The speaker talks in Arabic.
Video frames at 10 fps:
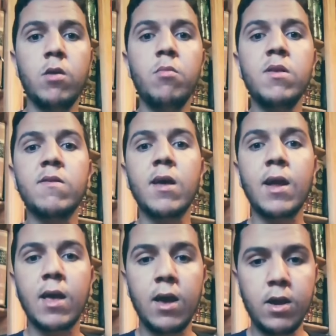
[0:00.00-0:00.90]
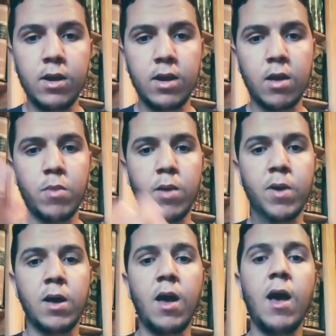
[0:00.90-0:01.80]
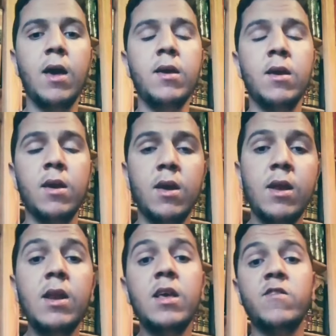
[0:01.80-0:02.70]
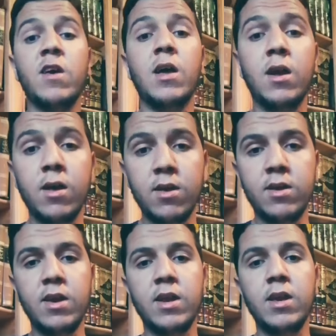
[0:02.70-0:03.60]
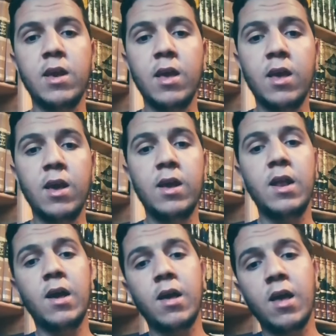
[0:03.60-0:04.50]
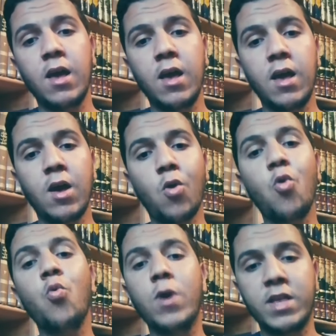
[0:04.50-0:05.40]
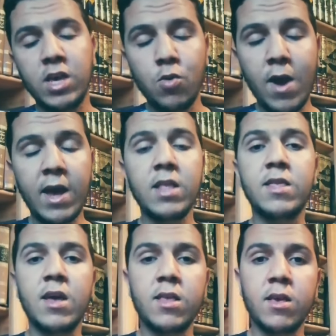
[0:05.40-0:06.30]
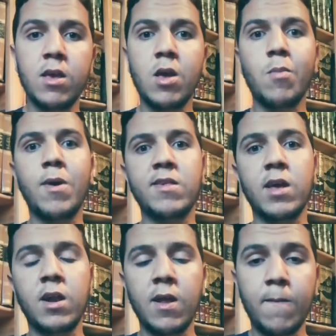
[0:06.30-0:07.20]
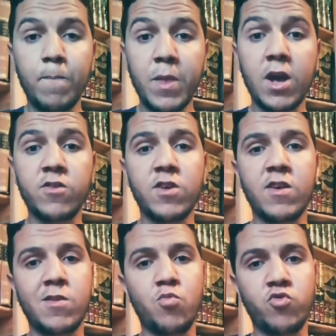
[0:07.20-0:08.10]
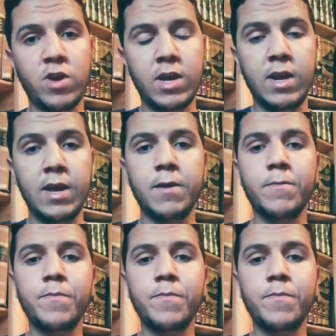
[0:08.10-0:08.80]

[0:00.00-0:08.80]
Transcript: من زرقاء اليمامه اي للاشاره يعني الى قوه وحده بصر الشخص المشار اليه